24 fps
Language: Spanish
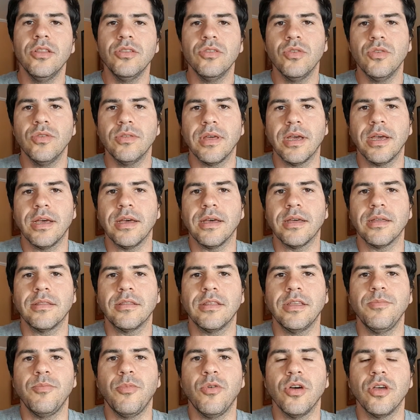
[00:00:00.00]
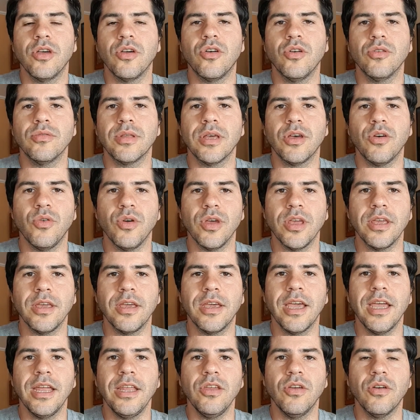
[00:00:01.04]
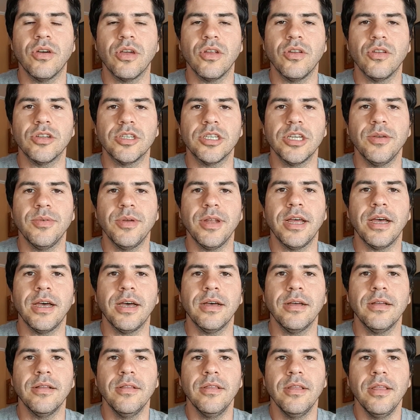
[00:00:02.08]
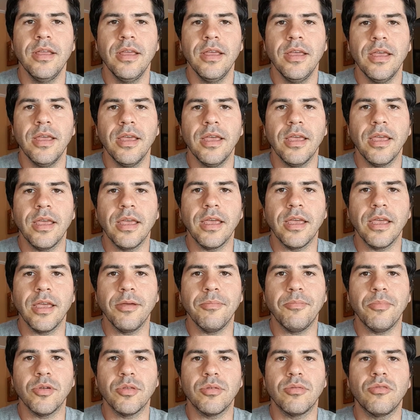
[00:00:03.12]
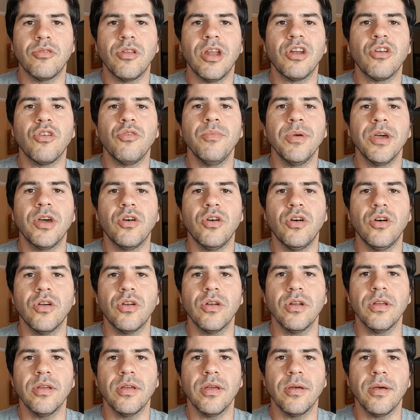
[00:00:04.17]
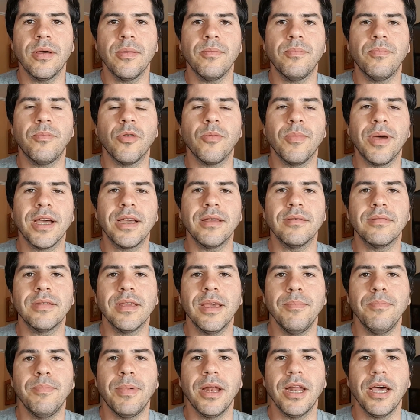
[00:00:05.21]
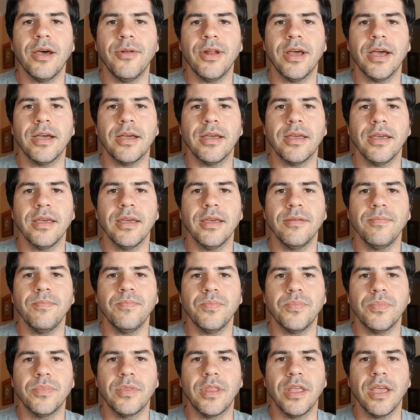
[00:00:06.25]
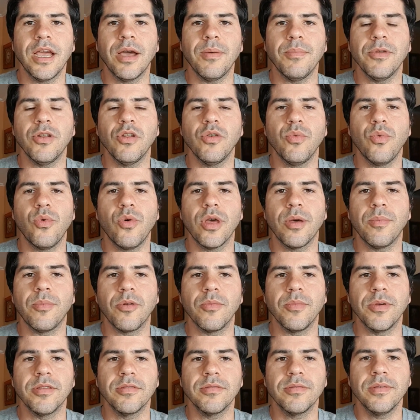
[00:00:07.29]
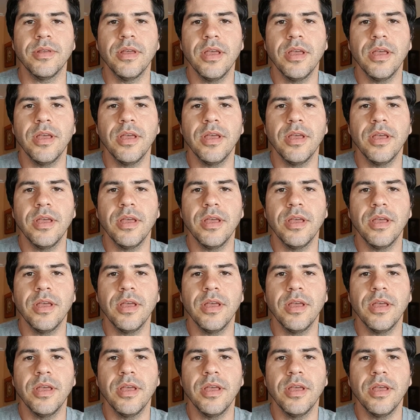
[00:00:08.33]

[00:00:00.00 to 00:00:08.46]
Todo ese tipo de cosas o de ingenios que nos lleven a eh, posicionarnos mejor, por más que sean palabras que tengan menos búsqueda por medio.